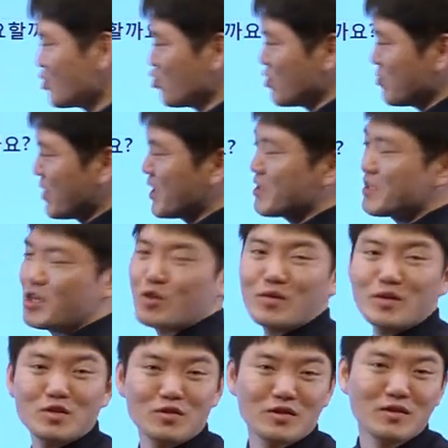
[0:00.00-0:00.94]
우리 많이
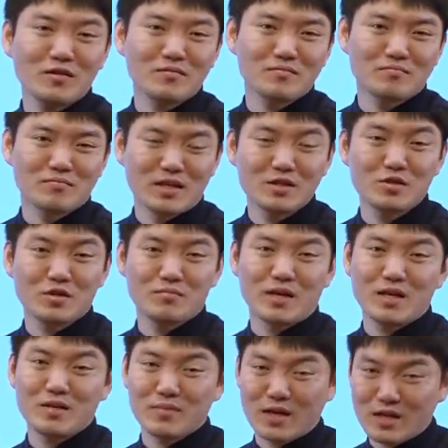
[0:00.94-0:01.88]
다뤄봤던데? 맞죠?
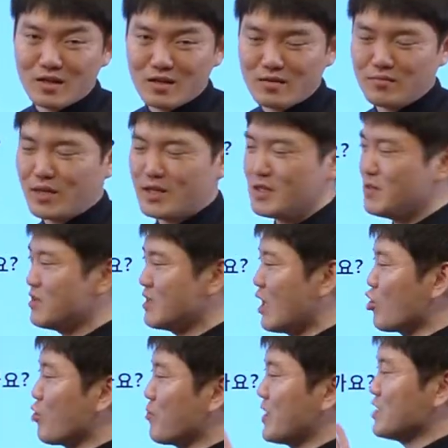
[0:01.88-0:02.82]
많이, 바, 많이
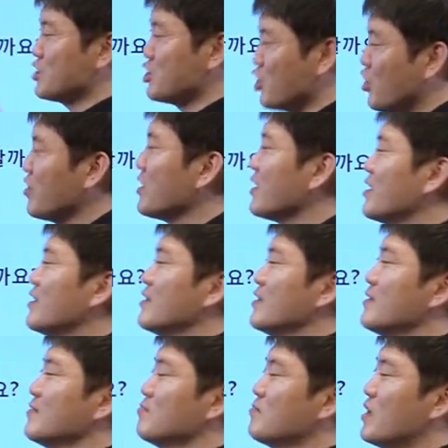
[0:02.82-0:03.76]
다뤄봤죠?
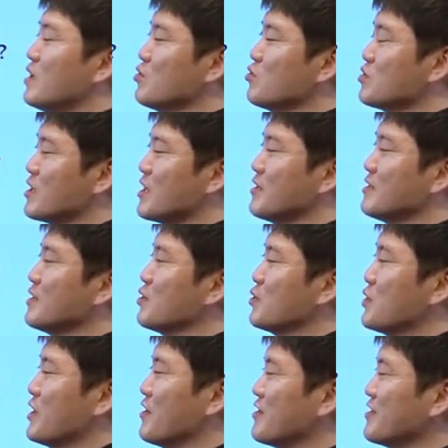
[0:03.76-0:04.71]
말도 잘 안
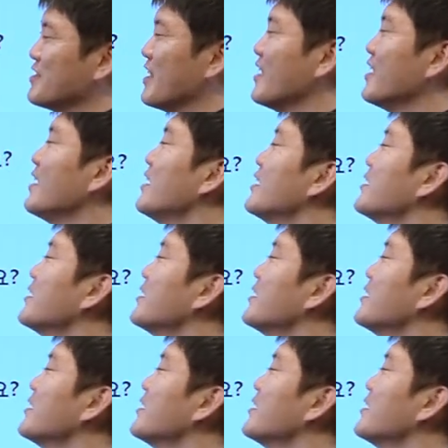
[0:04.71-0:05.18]
나오네요. 자,